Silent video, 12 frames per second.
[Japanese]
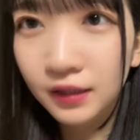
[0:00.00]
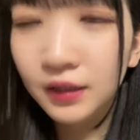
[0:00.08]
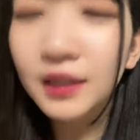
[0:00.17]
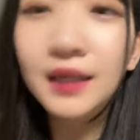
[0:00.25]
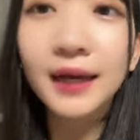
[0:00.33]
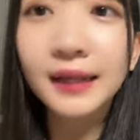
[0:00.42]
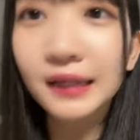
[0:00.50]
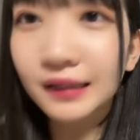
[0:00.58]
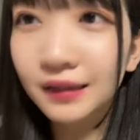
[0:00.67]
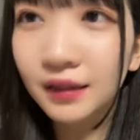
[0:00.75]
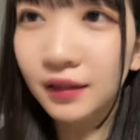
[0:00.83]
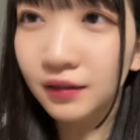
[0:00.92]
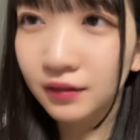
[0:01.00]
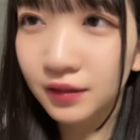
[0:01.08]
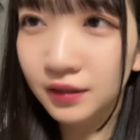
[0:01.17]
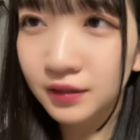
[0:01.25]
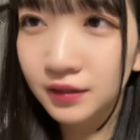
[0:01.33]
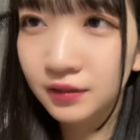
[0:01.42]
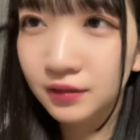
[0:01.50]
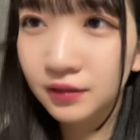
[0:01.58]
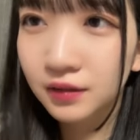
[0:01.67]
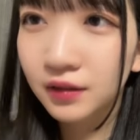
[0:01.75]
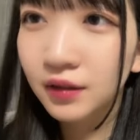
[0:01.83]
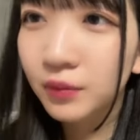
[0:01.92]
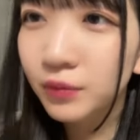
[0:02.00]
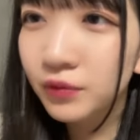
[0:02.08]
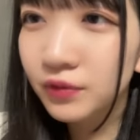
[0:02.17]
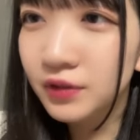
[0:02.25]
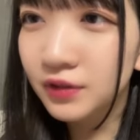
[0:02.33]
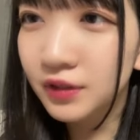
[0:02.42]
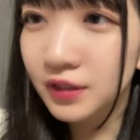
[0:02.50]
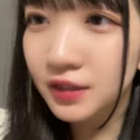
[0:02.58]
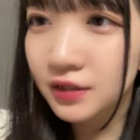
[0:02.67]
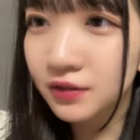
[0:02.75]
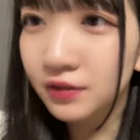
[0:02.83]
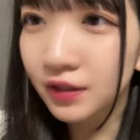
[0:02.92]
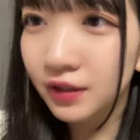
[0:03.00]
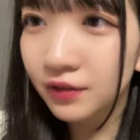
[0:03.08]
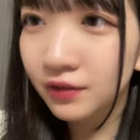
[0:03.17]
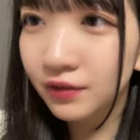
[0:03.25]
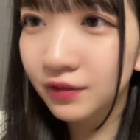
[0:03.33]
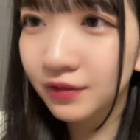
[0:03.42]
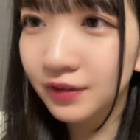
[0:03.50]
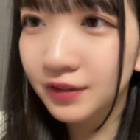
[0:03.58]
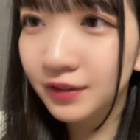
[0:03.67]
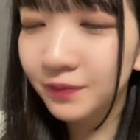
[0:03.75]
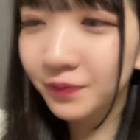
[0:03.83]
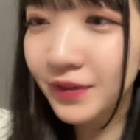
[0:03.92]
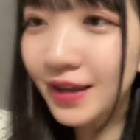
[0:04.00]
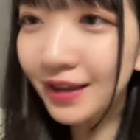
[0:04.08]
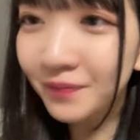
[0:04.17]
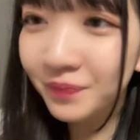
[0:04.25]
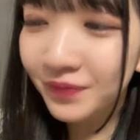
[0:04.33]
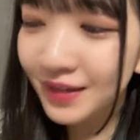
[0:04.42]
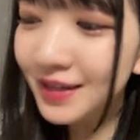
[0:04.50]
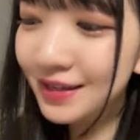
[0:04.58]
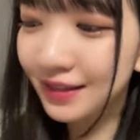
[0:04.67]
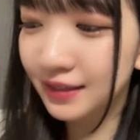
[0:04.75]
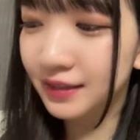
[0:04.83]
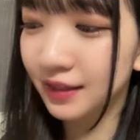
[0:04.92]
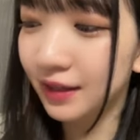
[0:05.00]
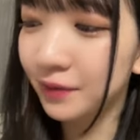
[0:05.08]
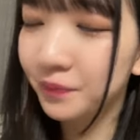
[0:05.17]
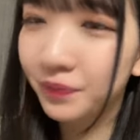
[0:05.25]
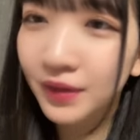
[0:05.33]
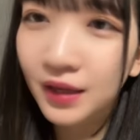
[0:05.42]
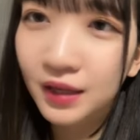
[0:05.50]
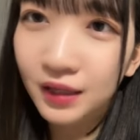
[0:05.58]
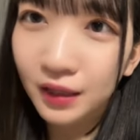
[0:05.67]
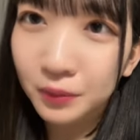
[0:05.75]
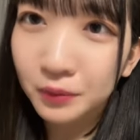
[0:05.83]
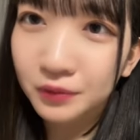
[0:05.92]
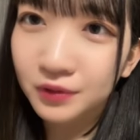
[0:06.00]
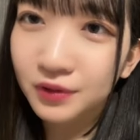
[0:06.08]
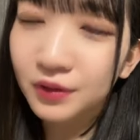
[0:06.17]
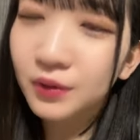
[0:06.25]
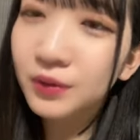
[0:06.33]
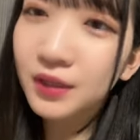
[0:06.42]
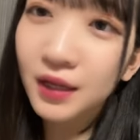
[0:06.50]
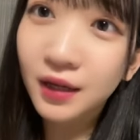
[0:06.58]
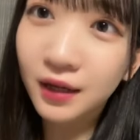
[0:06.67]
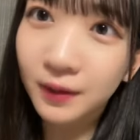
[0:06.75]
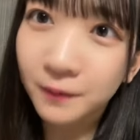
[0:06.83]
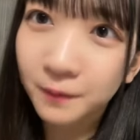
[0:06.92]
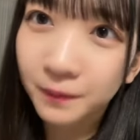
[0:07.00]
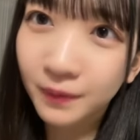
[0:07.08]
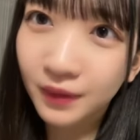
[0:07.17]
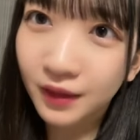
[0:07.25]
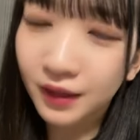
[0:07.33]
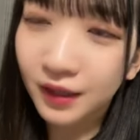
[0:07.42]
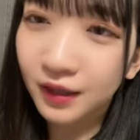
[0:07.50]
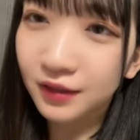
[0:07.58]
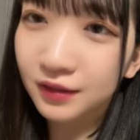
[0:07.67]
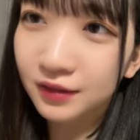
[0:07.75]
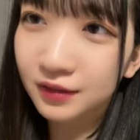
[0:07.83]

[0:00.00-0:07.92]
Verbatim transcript: ういいかなって感じ元氏の写真集大量に届くんですねいいんですかいやもうずっとさなんか